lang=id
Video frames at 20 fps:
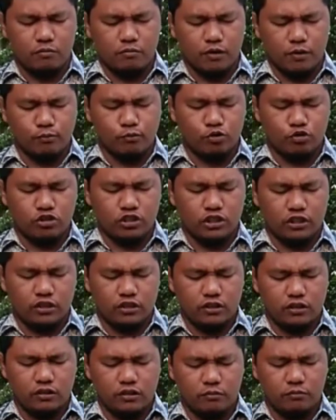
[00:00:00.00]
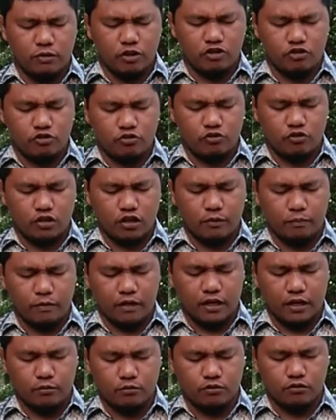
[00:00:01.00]
memuji bersyukur
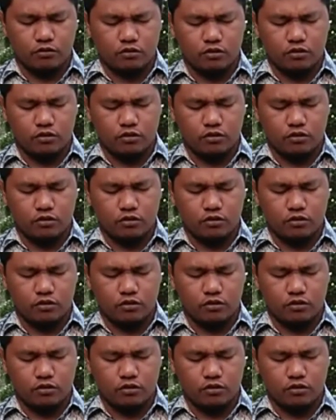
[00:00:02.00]
kepadamu